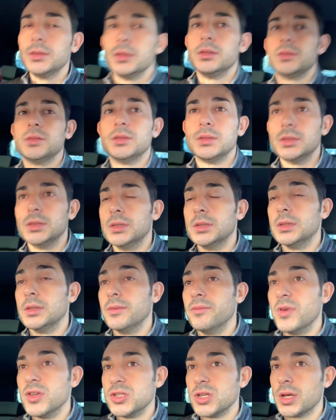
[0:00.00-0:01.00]
eh,
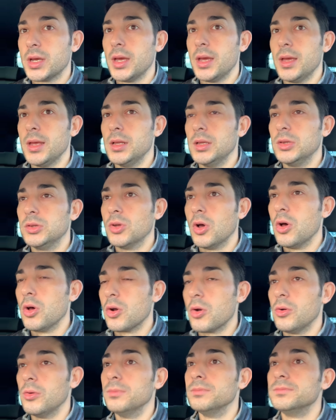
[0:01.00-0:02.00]
invece che il
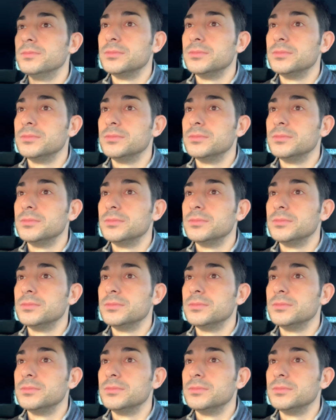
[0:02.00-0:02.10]
Toro.